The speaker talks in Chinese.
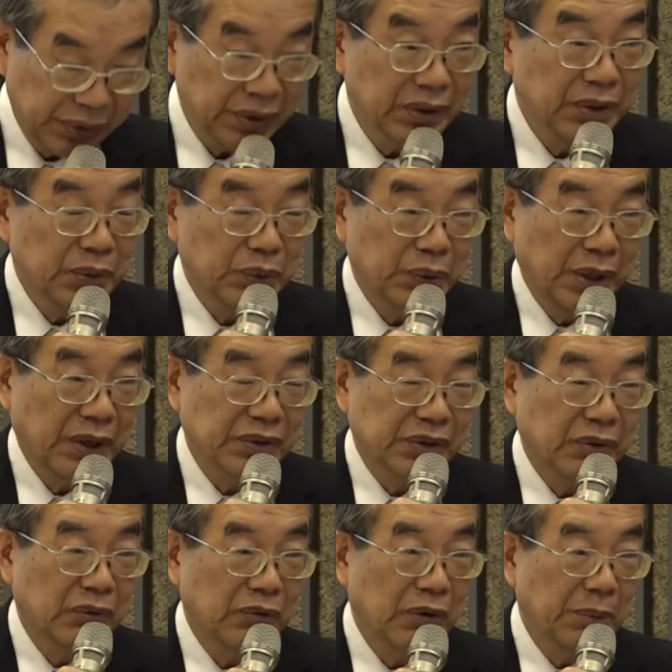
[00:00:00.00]
时调
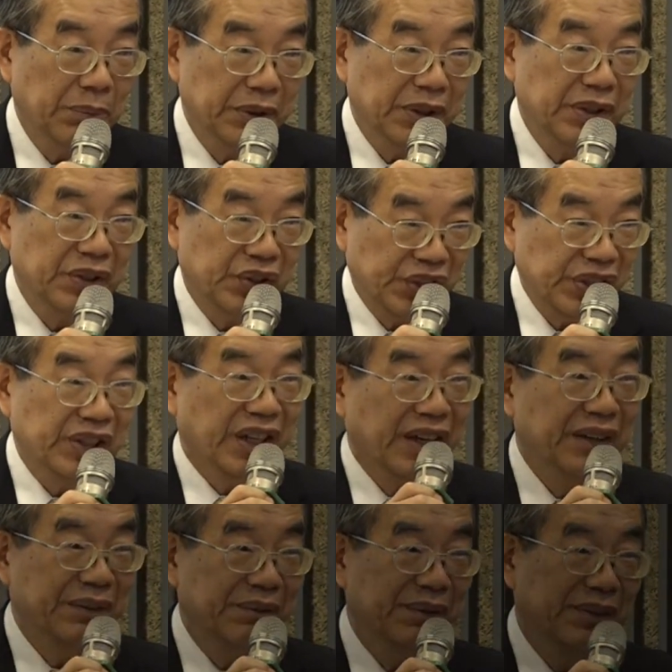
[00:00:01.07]
整我们的期
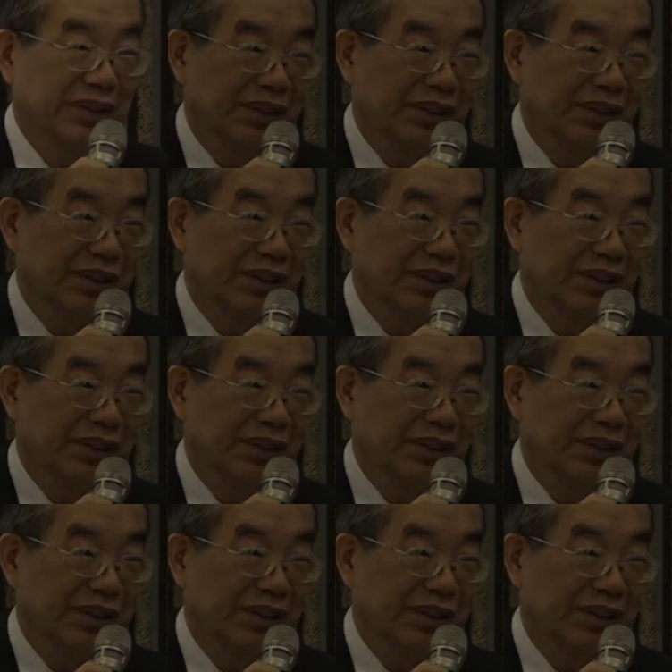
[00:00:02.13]
待。